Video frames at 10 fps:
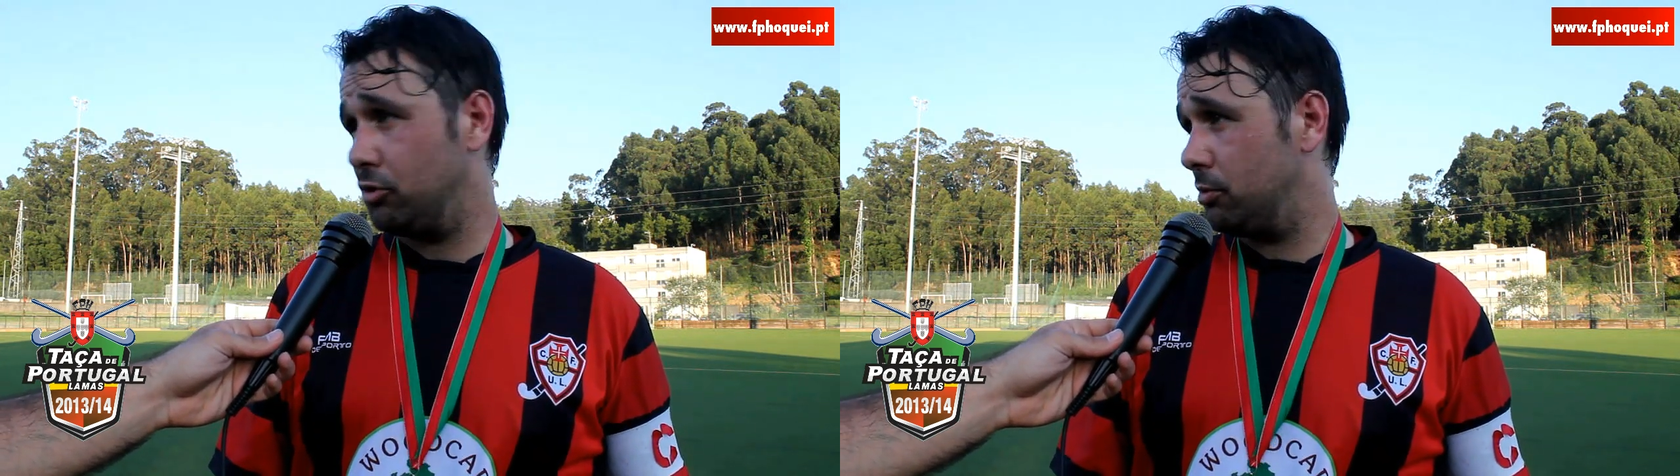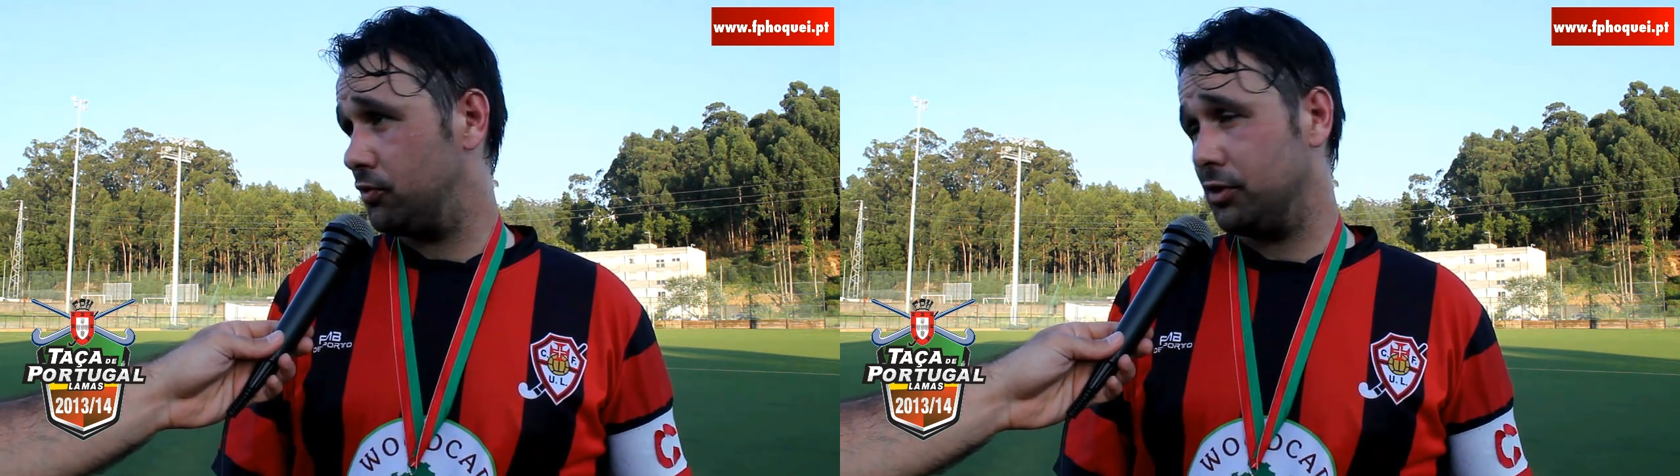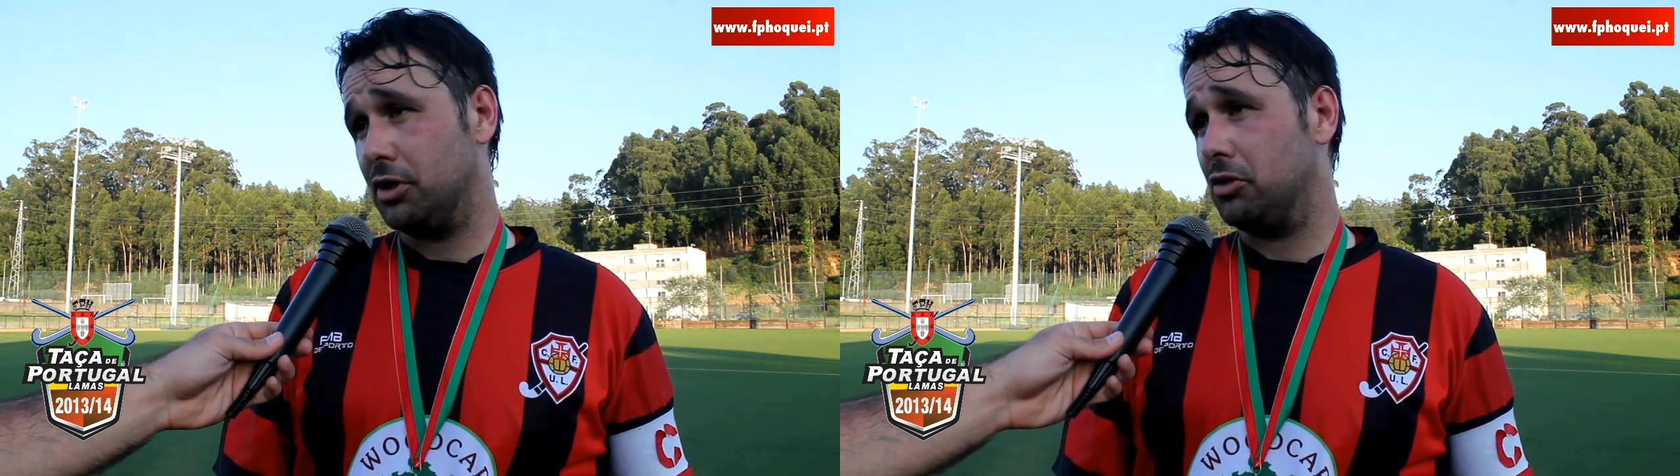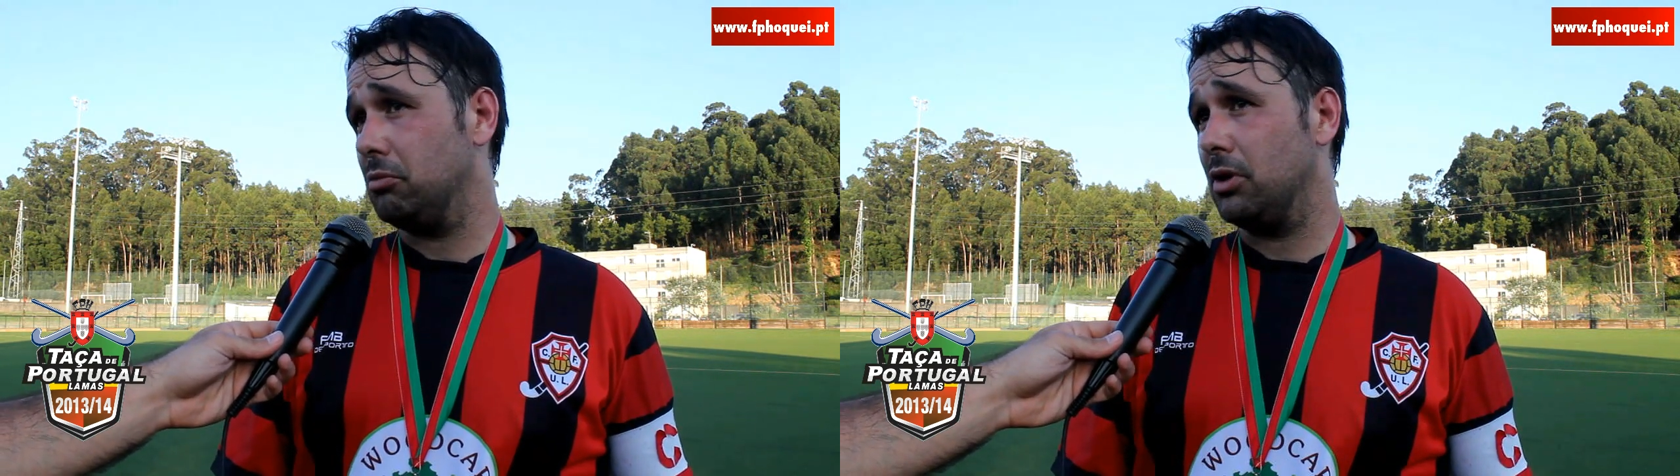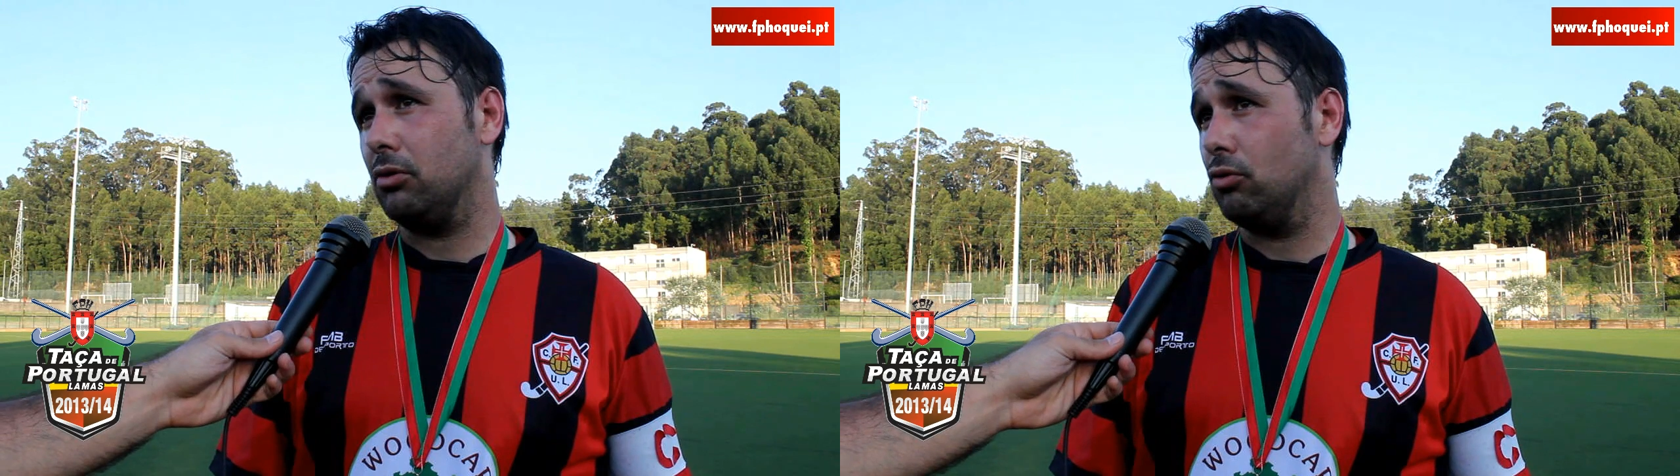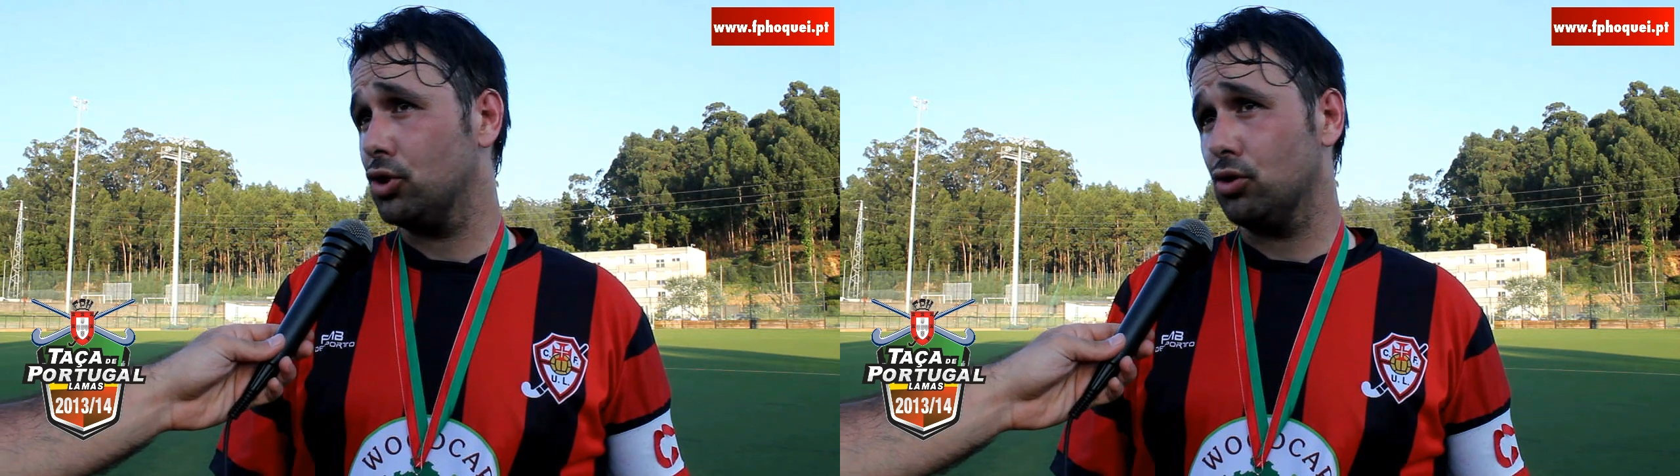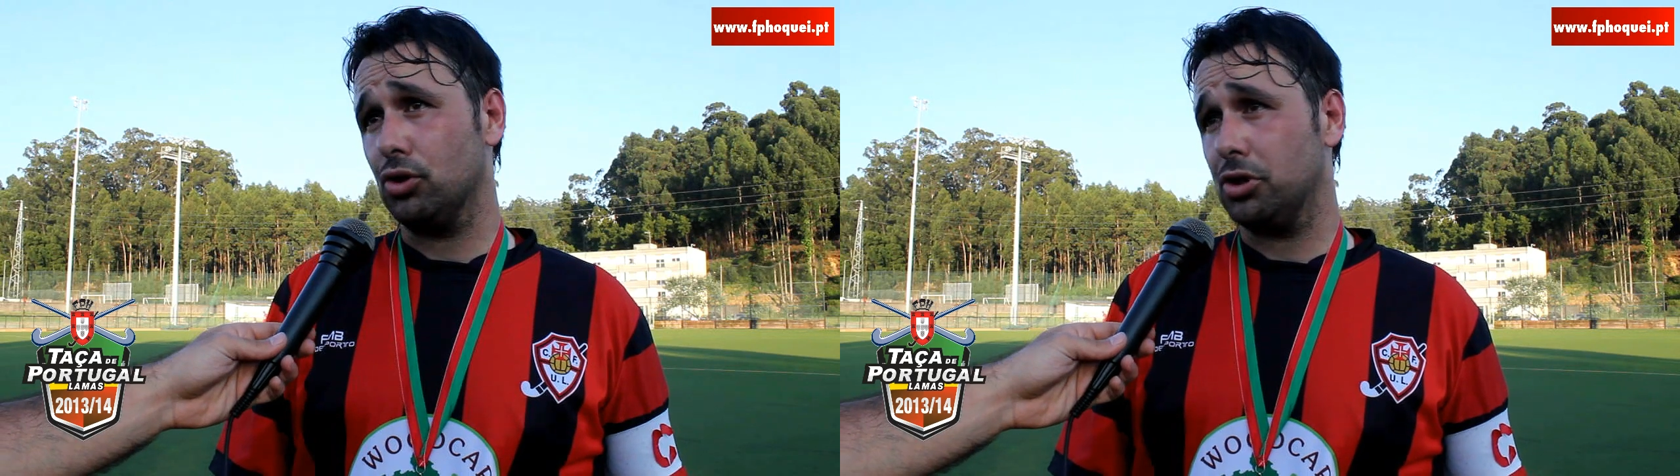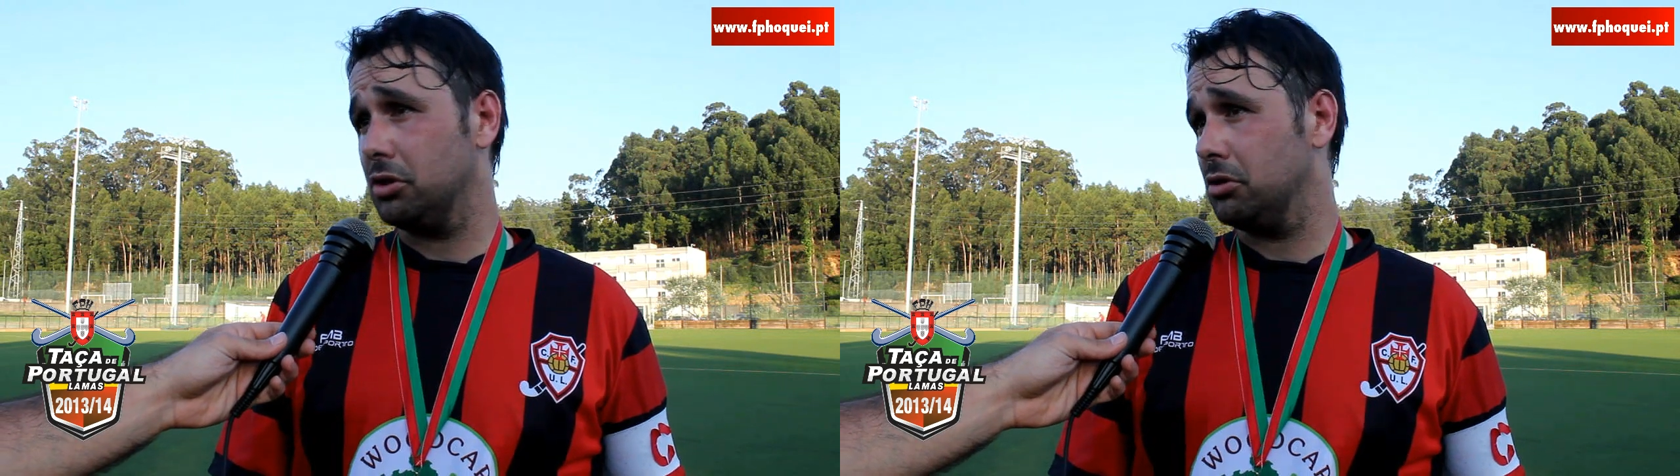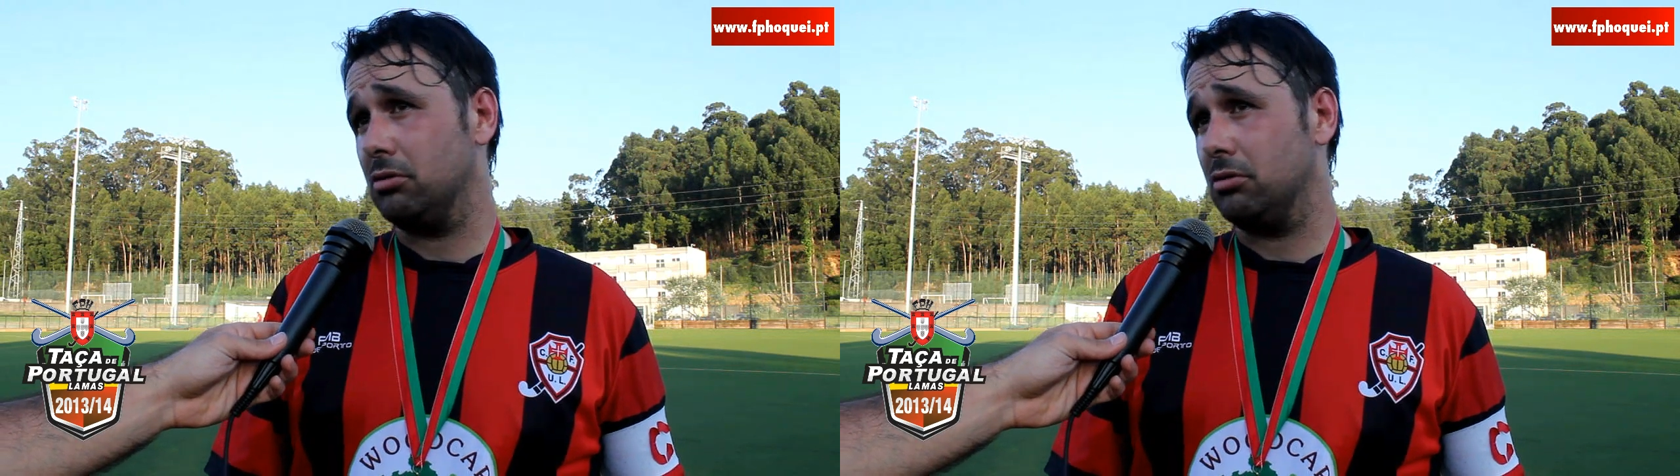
podemos fazer uma, um ajuste